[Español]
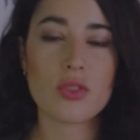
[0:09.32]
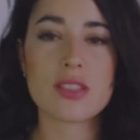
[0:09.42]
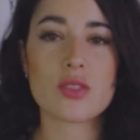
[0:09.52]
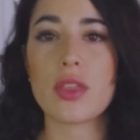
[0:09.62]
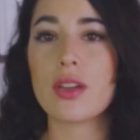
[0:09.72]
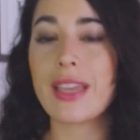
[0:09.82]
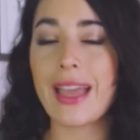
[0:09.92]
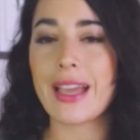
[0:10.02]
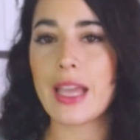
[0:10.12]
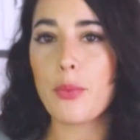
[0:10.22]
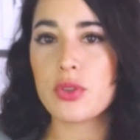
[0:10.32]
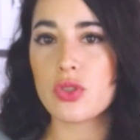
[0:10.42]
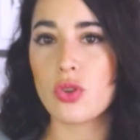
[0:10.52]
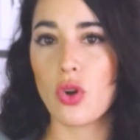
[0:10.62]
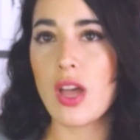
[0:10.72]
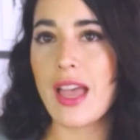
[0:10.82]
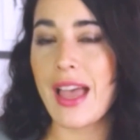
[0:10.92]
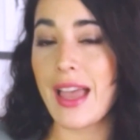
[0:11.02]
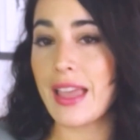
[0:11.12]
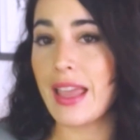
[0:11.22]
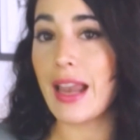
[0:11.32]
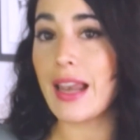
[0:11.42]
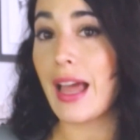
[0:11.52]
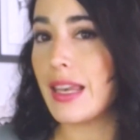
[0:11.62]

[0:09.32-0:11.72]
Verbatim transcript: ha sido una situación que ha, puesto eh,